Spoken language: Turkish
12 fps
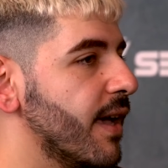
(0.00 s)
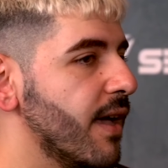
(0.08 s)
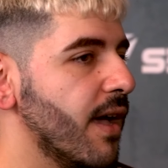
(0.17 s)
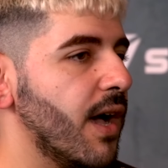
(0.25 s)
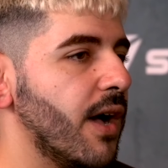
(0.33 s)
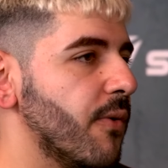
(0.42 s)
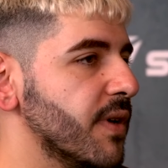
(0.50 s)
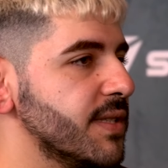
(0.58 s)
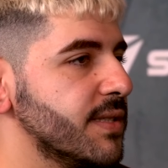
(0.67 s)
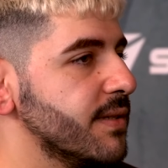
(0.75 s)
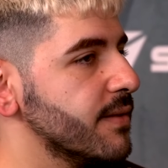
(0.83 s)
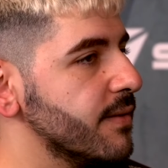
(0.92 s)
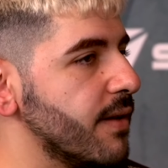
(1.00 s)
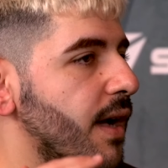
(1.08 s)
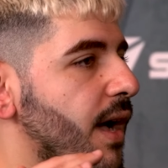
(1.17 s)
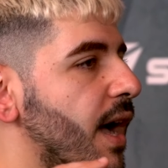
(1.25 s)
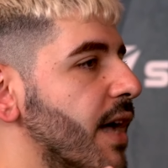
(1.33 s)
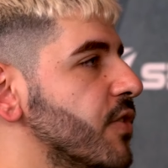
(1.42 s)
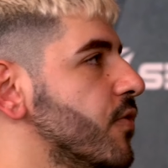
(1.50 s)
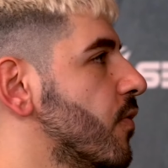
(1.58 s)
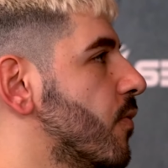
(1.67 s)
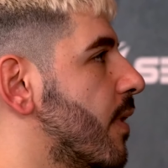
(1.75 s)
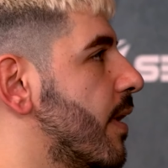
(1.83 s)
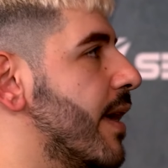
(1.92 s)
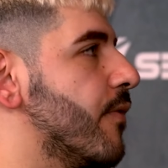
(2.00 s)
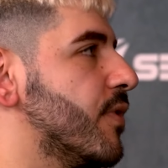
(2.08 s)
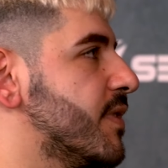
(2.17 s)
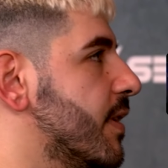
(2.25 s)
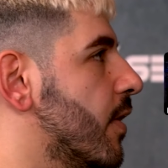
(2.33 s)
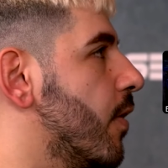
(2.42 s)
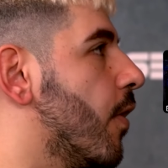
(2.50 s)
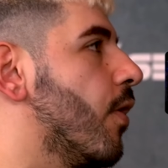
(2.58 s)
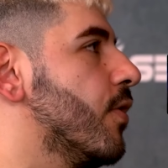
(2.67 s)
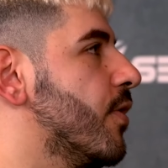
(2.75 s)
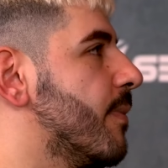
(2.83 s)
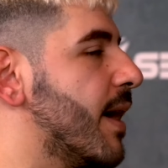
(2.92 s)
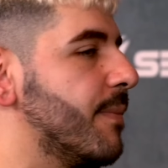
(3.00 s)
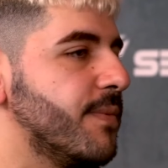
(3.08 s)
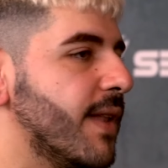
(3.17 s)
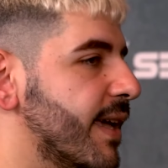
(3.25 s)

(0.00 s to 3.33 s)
mesela 7'de kalktım 5 tane harita seyrettim onların.